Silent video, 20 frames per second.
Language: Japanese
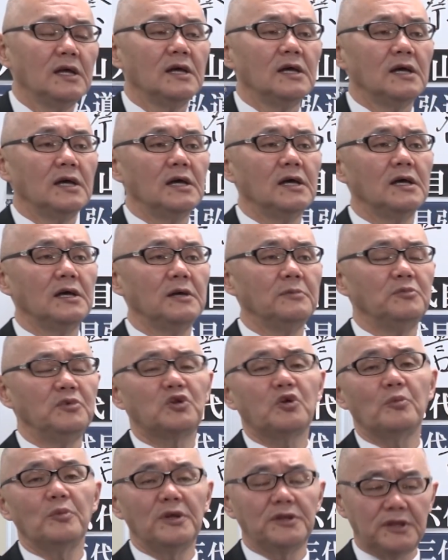えー、
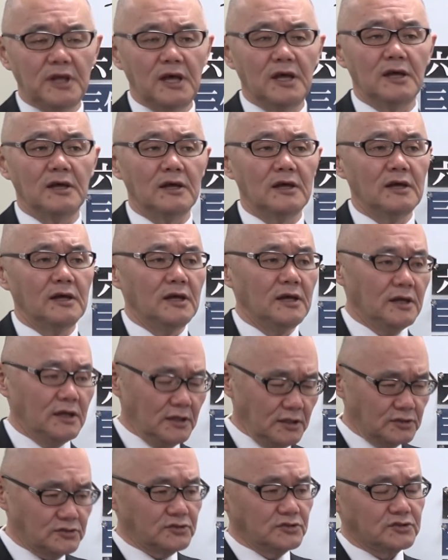認めて、
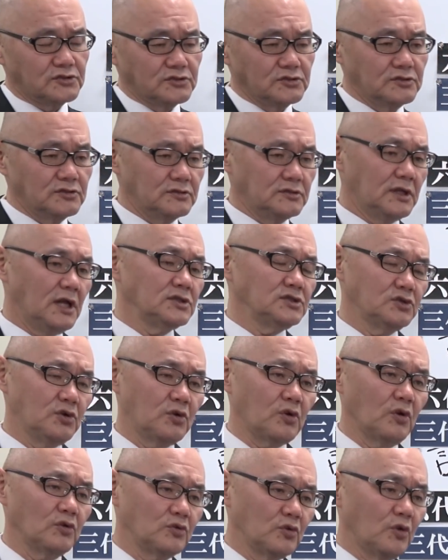えー、いついつ何時
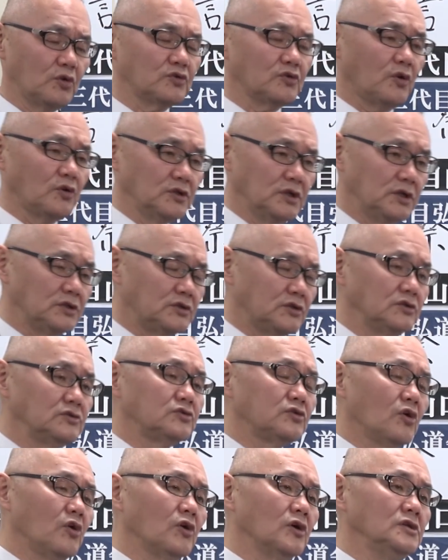頃どこそこにってい
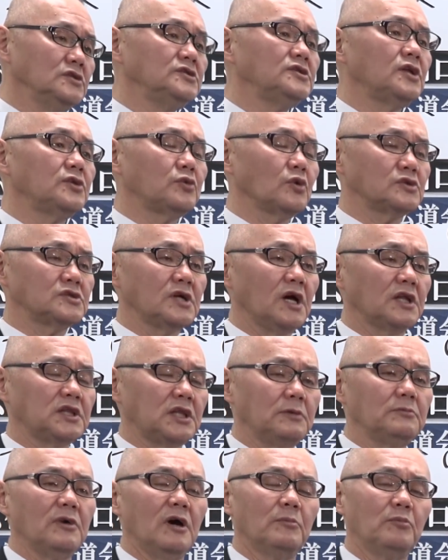うと以前と違っ
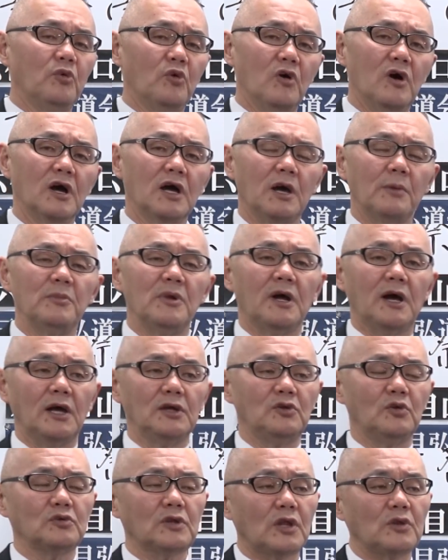て今は防犯カメラが
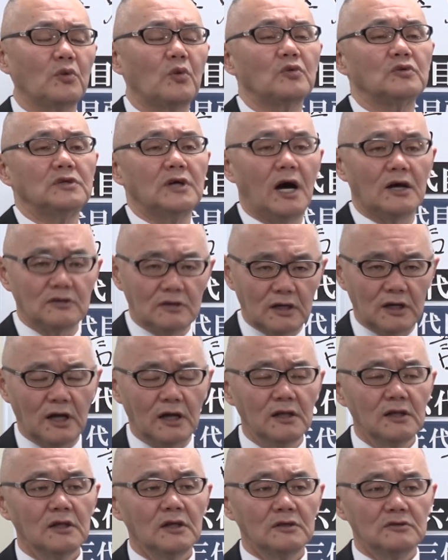いろんなところにあるから
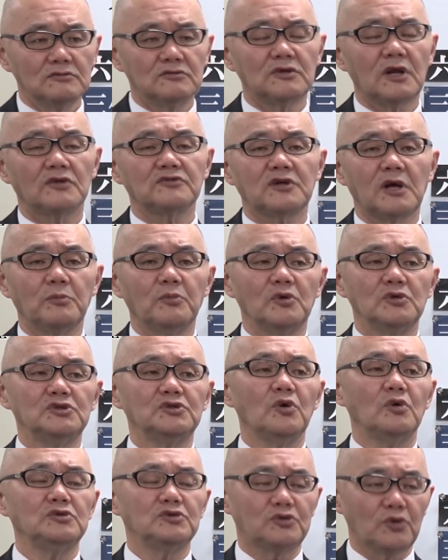裏付けも非
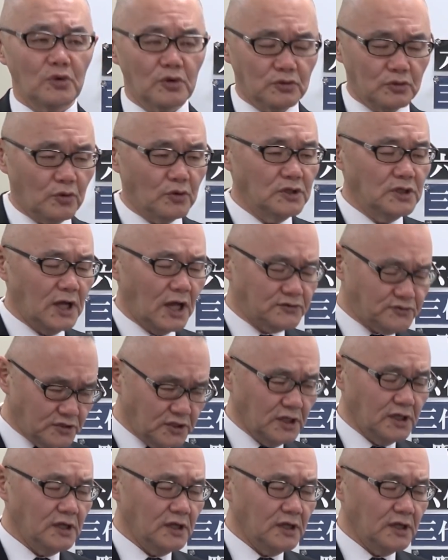常に取りやすい